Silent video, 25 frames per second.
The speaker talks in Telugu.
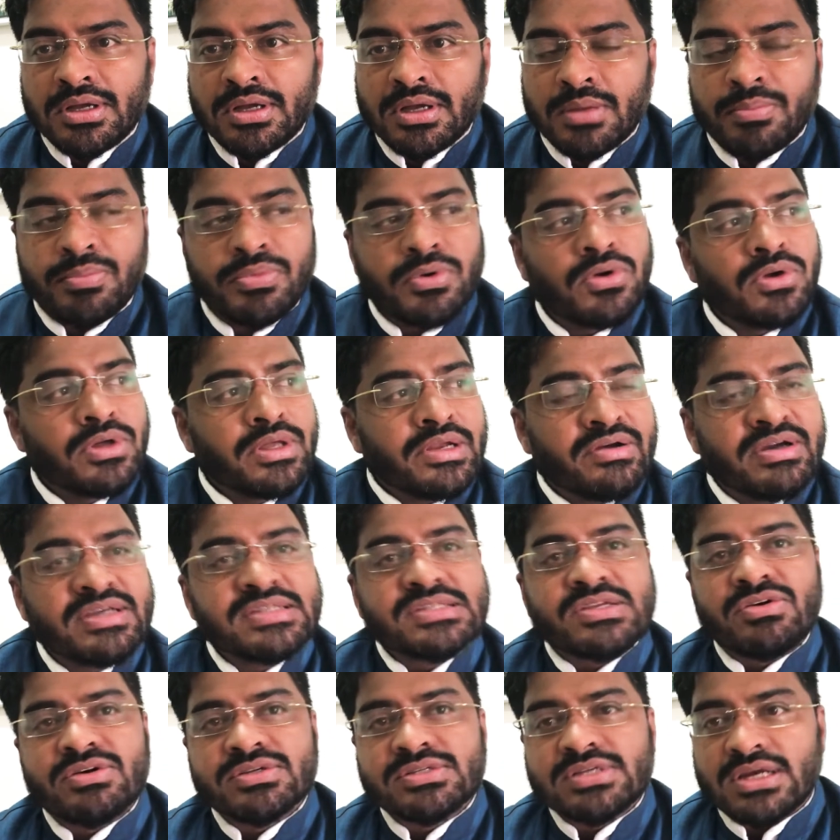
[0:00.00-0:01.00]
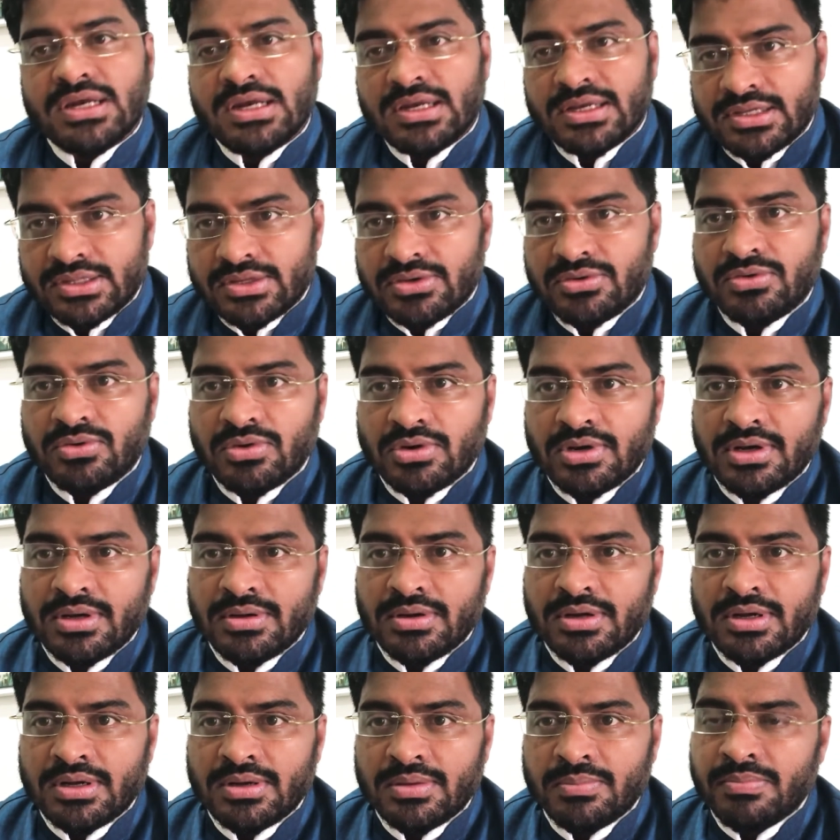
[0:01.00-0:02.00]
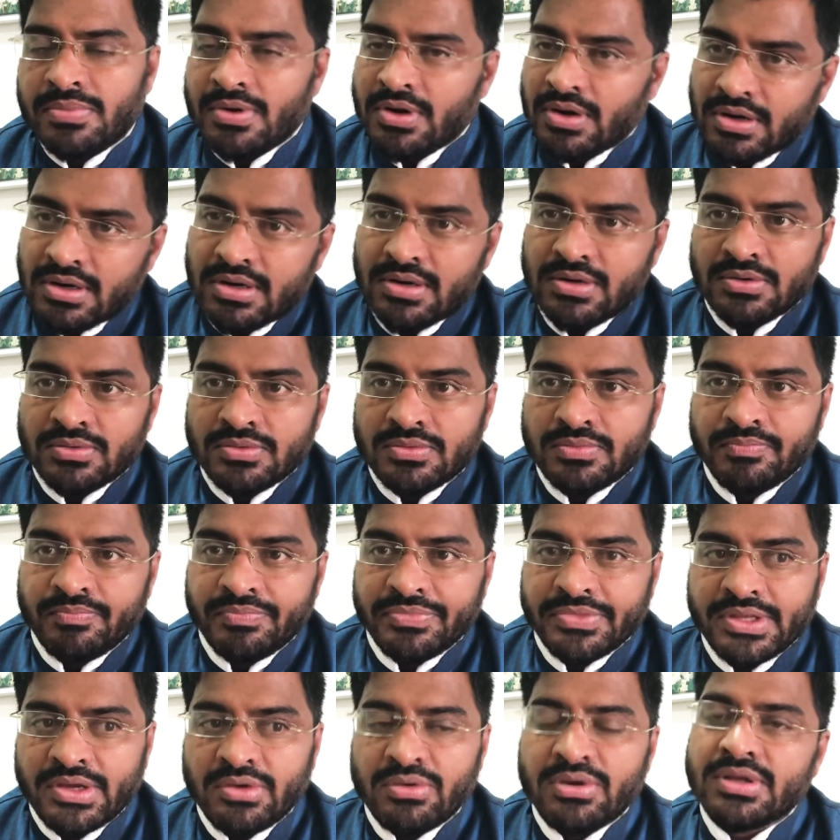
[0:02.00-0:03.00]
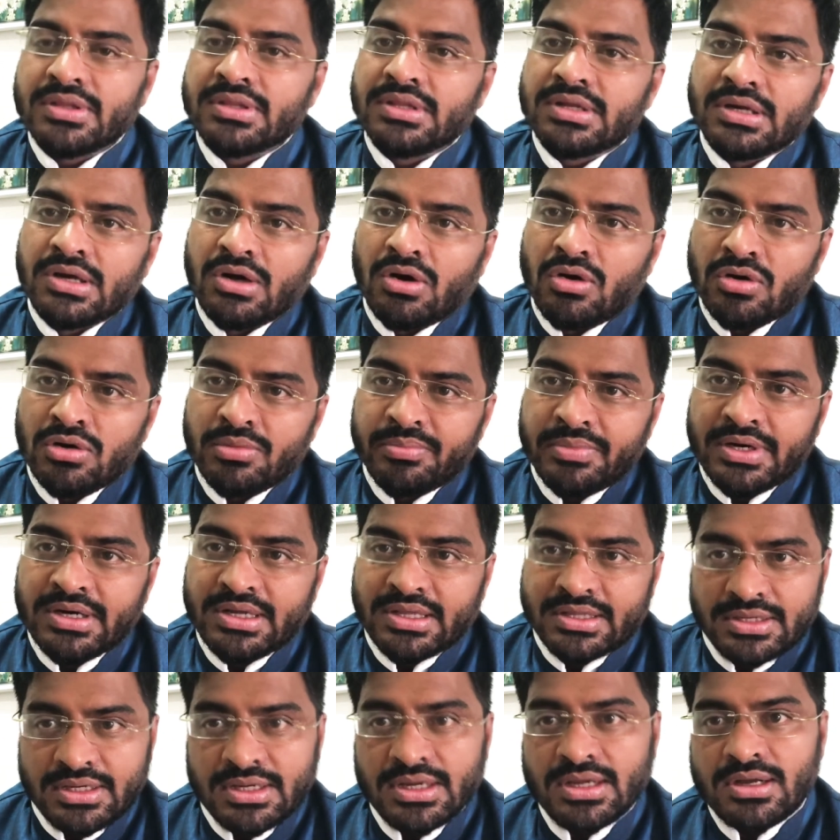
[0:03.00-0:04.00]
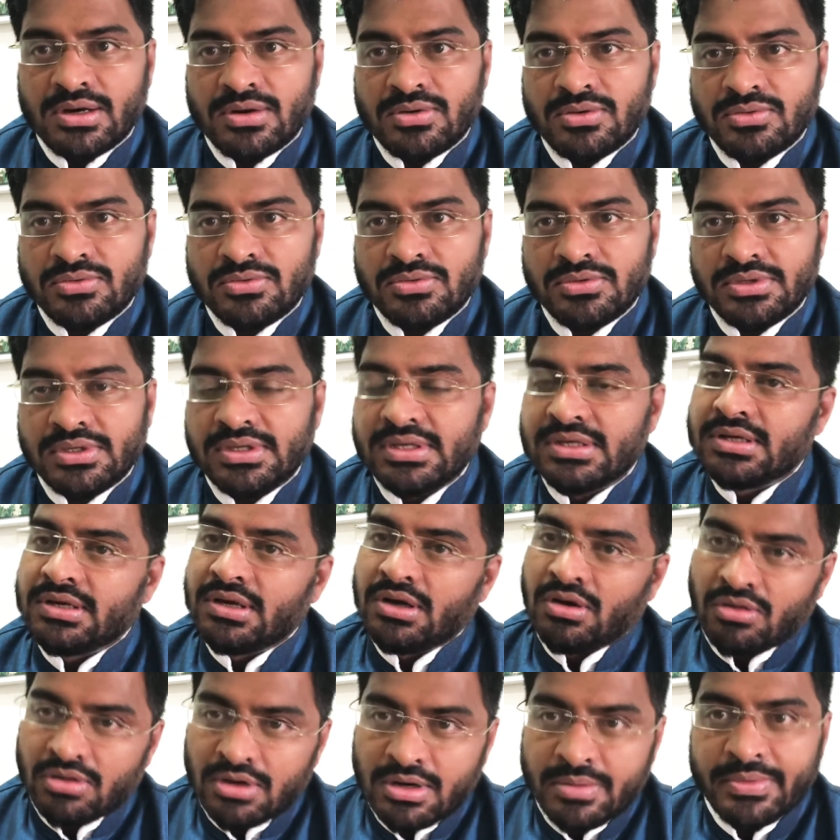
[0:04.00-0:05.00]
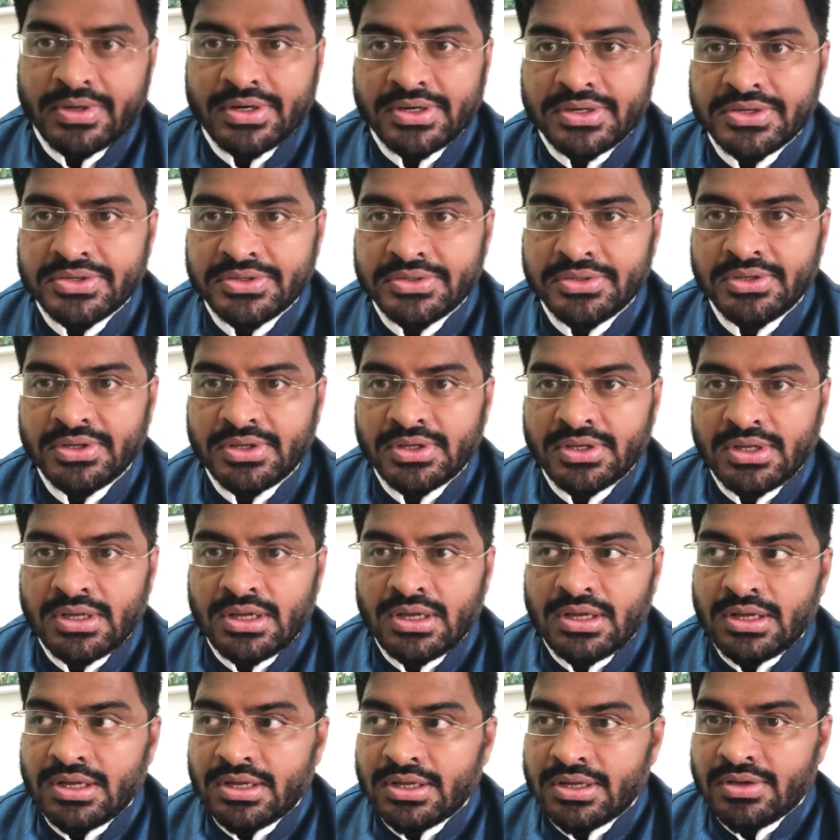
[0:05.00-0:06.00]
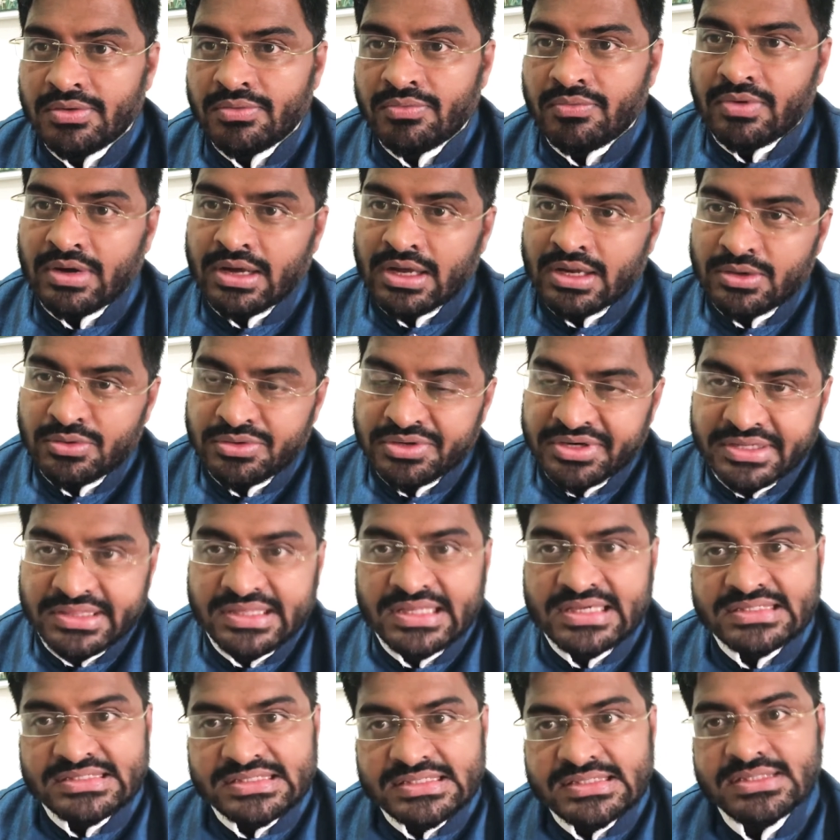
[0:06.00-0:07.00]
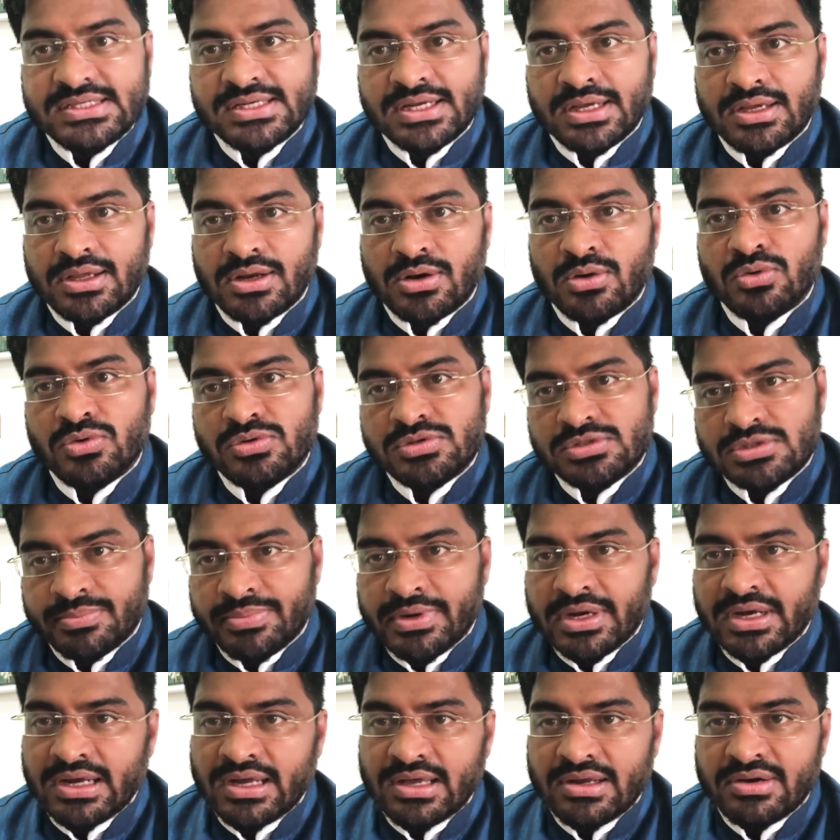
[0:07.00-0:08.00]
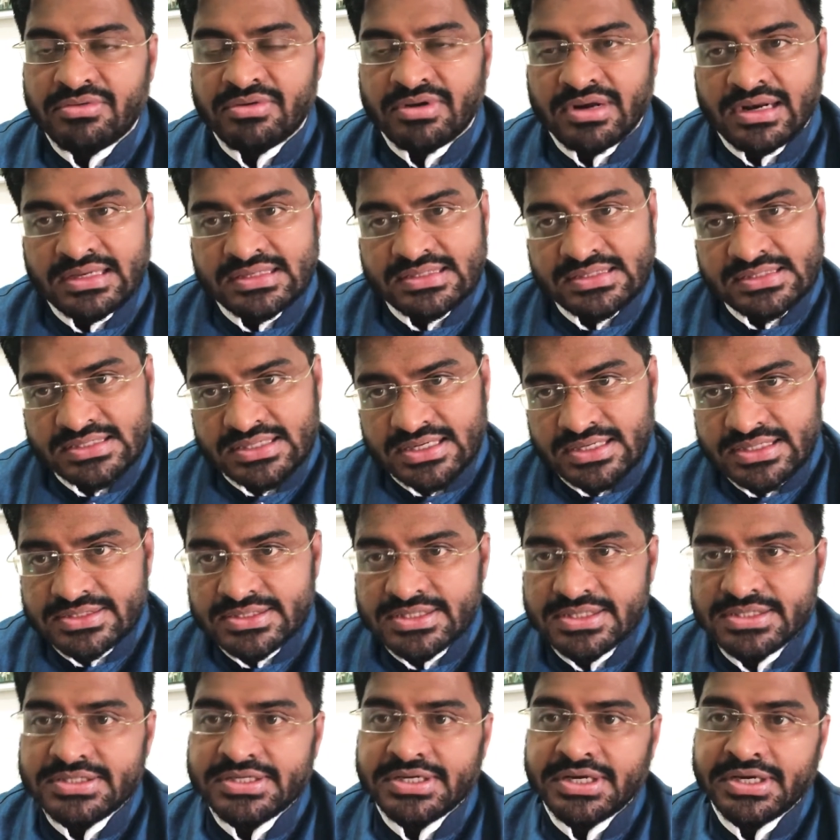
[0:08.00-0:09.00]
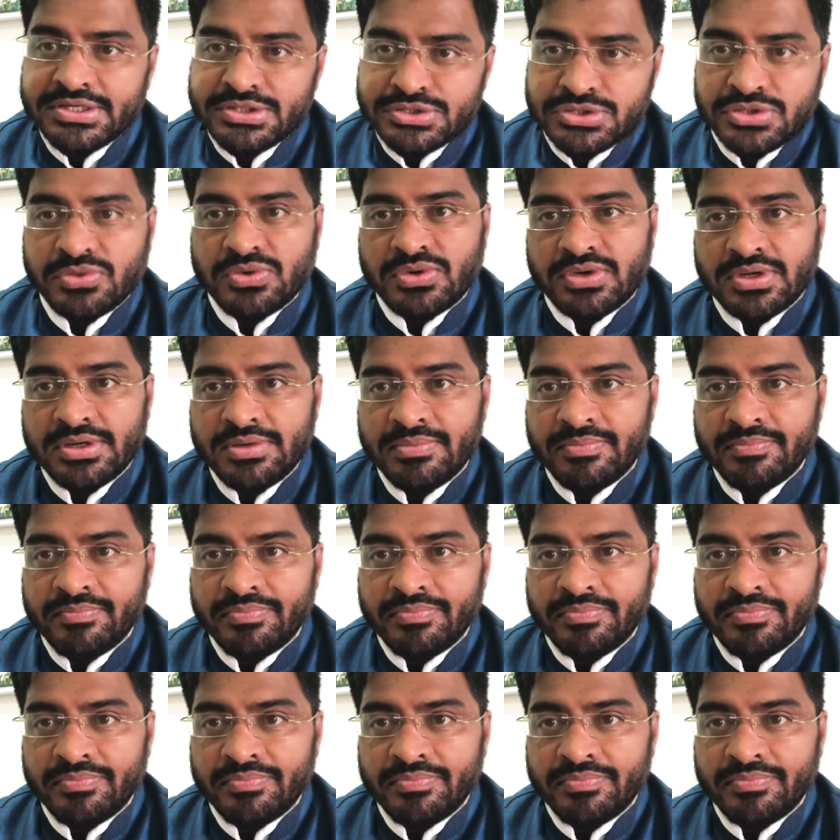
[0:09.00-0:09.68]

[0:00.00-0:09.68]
ఎప్పుడో ఇరవై సంవత్సరాల క్రితం కొన్న ప్లాట్లు ఎవరైతే గవర్నమెంట్ అధికారులు ఈ గవర్నమెంట్ వాళ్ళు నిర్దేశించిన రూల్స్ ప్రకారం రిజిస్ట్రేషన్ చేయించుకుని